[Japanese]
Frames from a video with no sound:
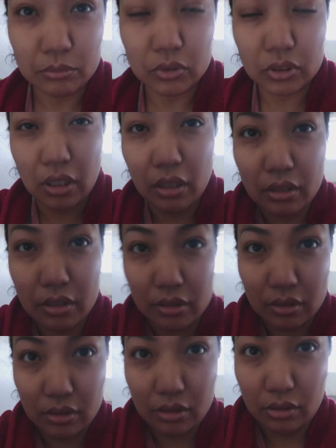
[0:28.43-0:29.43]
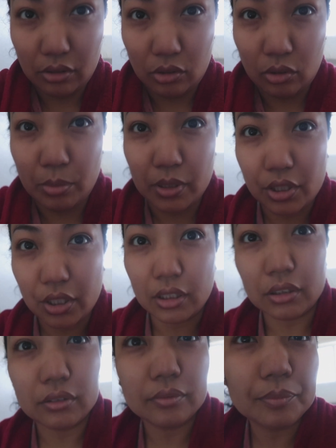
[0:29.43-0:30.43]
う疲れてるんですよ、おばちゃん
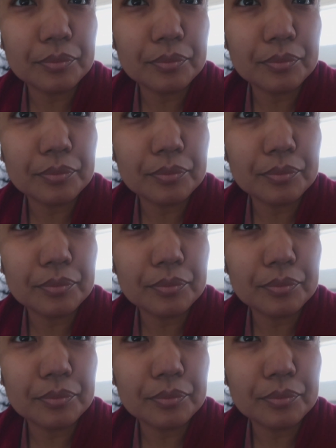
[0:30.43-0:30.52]
は。